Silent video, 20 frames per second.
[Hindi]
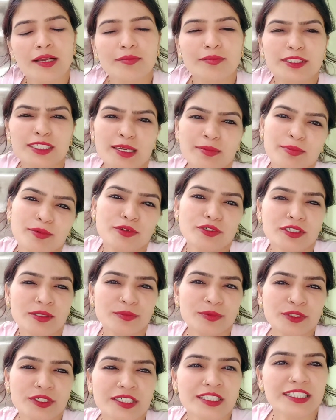बस आप लोग
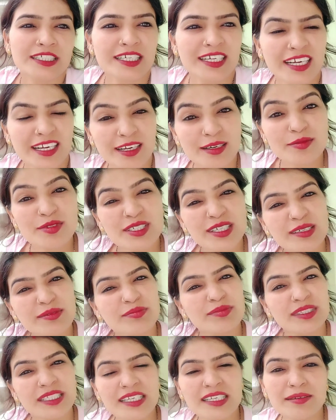सपोर्ट कीजिएगा कम से कम
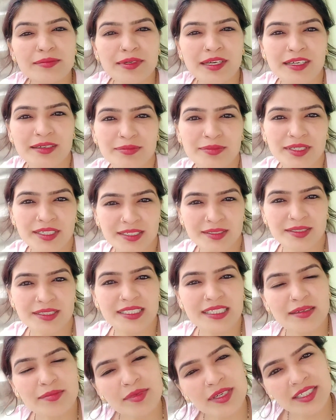तीन मिनट मेरी
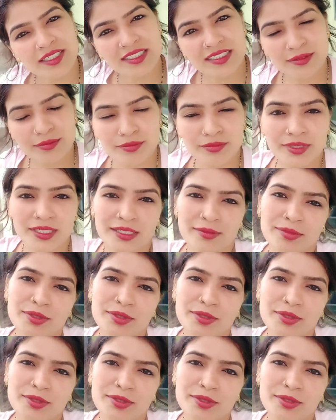तीन मिनट मेरी